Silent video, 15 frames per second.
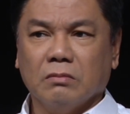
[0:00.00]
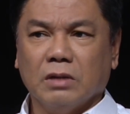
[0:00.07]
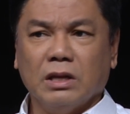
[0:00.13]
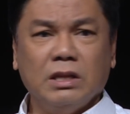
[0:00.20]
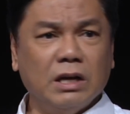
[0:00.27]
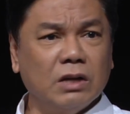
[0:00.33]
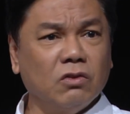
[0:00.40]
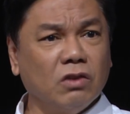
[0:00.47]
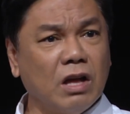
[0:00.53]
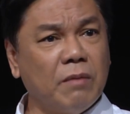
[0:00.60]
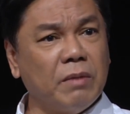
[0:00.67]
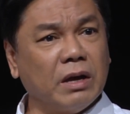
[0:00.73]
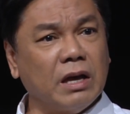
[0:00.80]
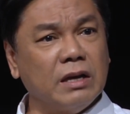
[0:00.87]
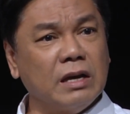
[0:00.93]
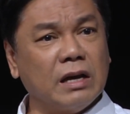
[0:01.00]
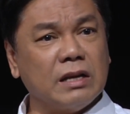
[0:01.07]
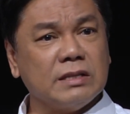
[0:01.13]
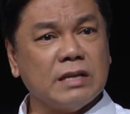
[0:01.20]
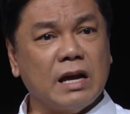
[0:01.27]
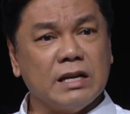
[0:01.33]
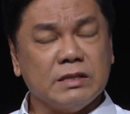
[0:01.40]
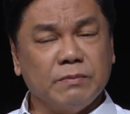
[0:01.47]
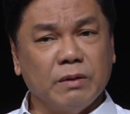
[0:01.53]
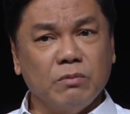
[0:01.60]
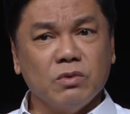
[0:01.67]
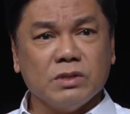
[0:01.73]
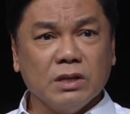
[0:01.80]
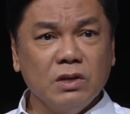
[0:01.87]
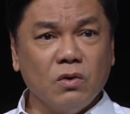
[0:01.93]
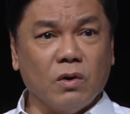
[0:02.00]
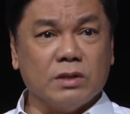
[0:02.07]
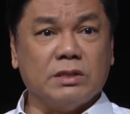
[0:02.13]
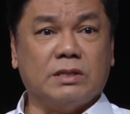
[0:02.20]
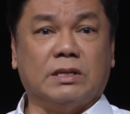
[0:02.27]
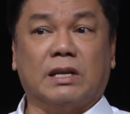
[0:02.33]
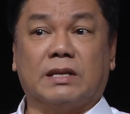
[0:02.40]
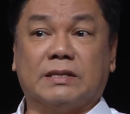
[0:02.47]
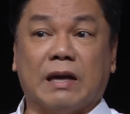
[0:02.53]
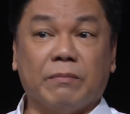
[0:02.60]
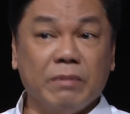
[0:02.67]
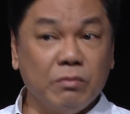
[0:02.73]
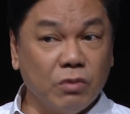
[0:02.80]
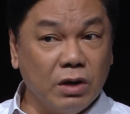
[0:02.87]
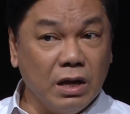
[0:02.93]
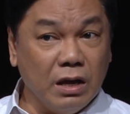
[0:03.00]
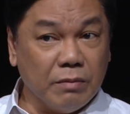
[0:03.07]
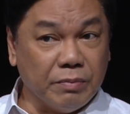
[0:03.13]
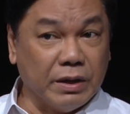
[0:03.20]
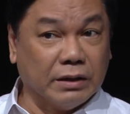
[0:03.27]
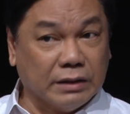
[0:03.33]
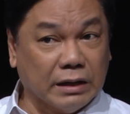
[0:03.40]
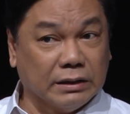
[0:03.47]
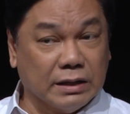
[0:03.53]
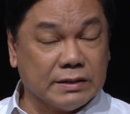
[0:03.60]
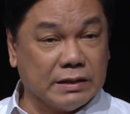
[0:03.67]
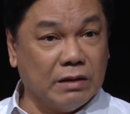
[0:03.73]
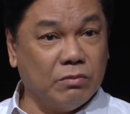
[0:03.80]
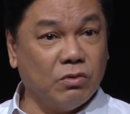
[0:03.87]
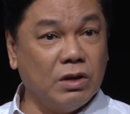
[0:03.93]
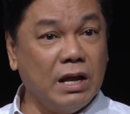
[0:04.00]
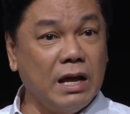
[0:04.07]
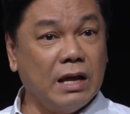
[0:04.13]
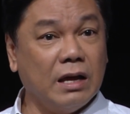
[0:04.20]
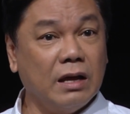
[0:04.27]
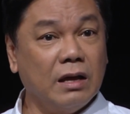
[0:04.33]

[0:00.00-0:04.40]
eh di ganun nga mangyayari sa husband mo sa'yo kasi sinasabi mo na eh, pinagdadasal mo na